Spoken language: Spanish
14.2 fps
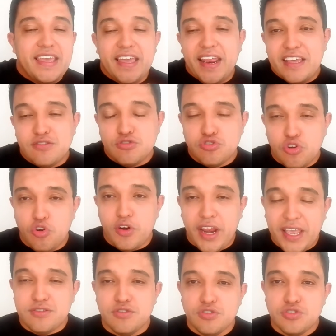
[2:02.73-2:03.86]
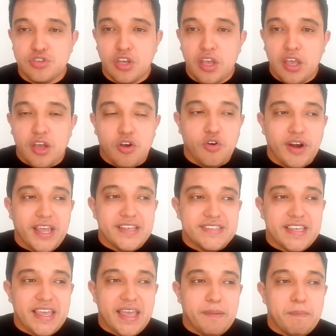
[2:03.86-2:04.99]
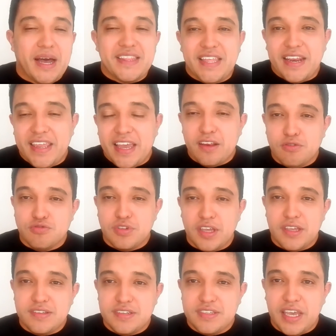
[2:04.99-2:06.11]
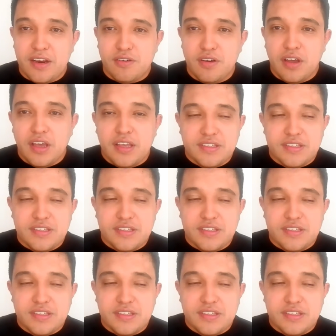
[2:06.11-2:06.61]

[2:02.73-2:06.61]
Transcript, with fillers: ingresos con esos con ese material que ustedes hicieron,